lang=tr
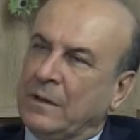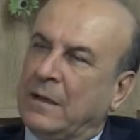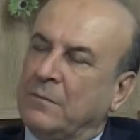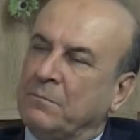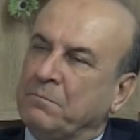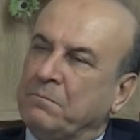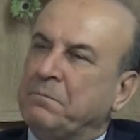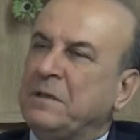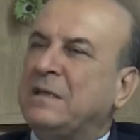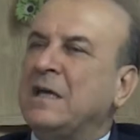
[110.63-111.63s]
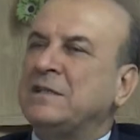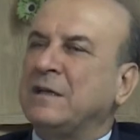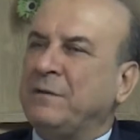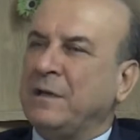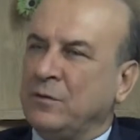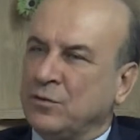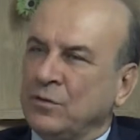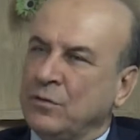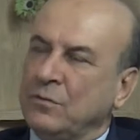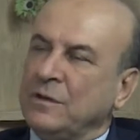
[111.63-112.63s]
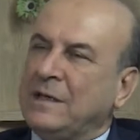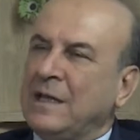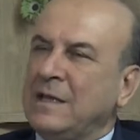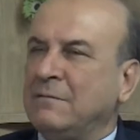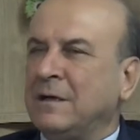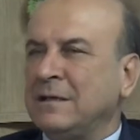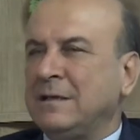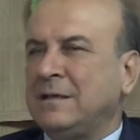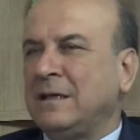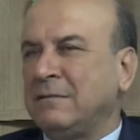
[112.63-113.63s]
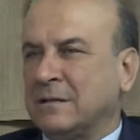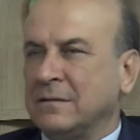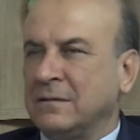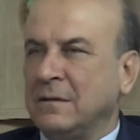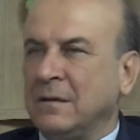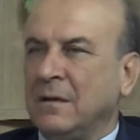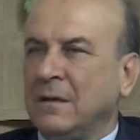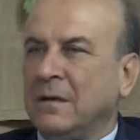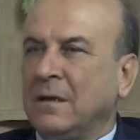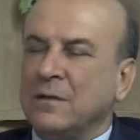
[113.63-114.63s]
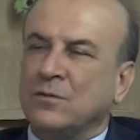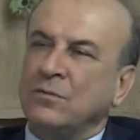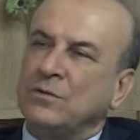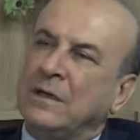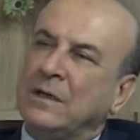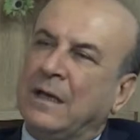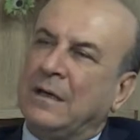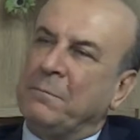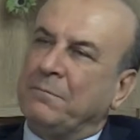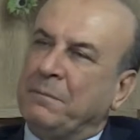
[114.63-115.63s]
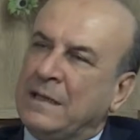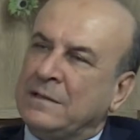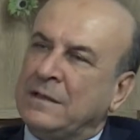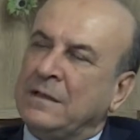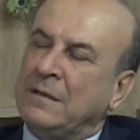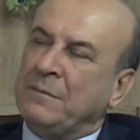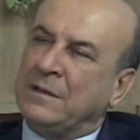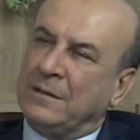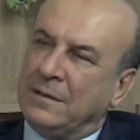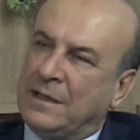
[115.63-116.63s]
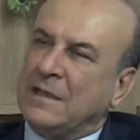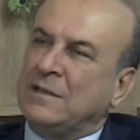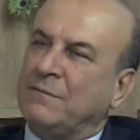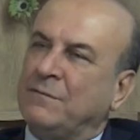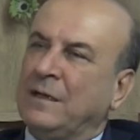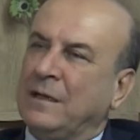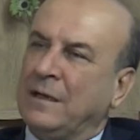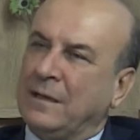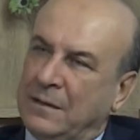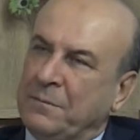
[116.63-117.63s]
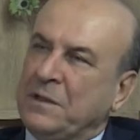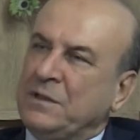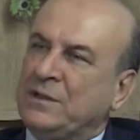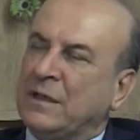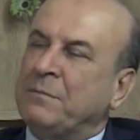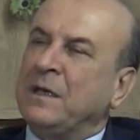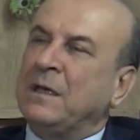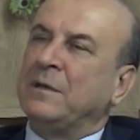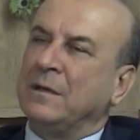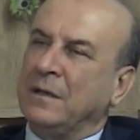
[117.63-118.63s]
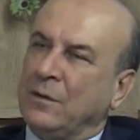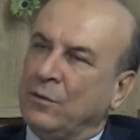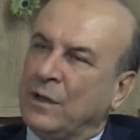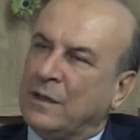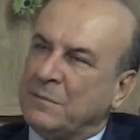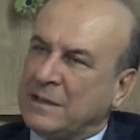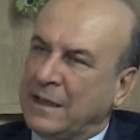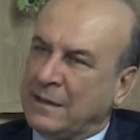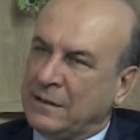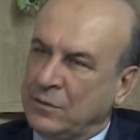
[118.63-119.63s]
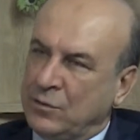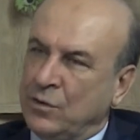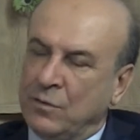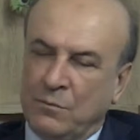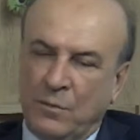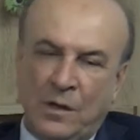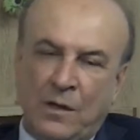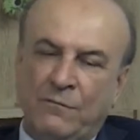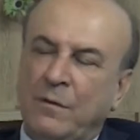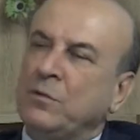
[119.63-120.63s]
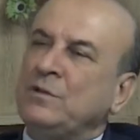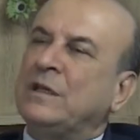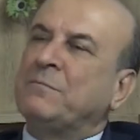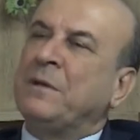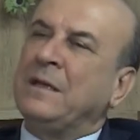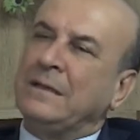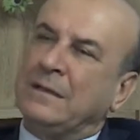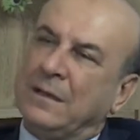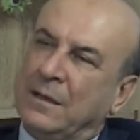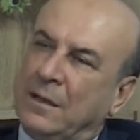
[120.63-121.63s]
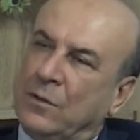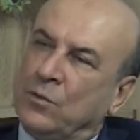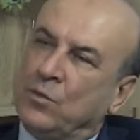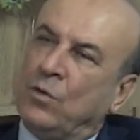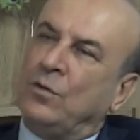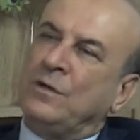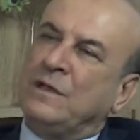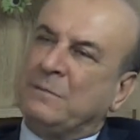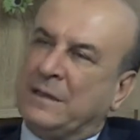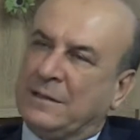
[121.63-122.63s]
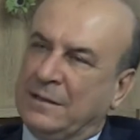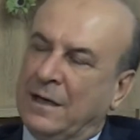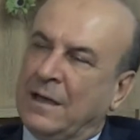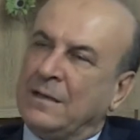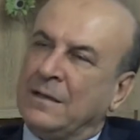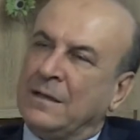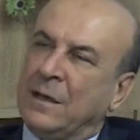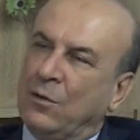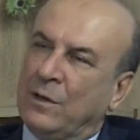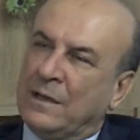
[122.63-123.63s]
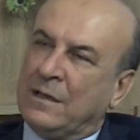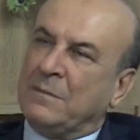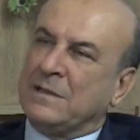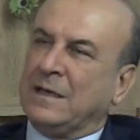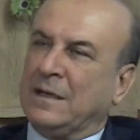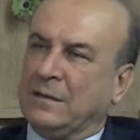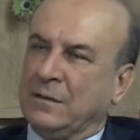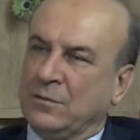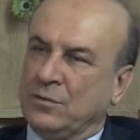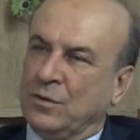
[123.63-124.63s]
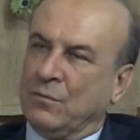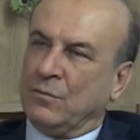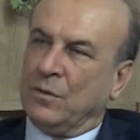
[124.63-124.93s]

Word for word: Yani bir T cetveli düşünün. Geliri var, gideri var. Tabii ki. E sonuçta yani belediyeciliğin de bir e, T cetveliyle e, bir işletme gibi yönetilmesi gerektiğini düşünüyorum. Ve bu işletmenin doğru hizmet alanlarına yönlendirilmesi gerektiğini düşünüyorum.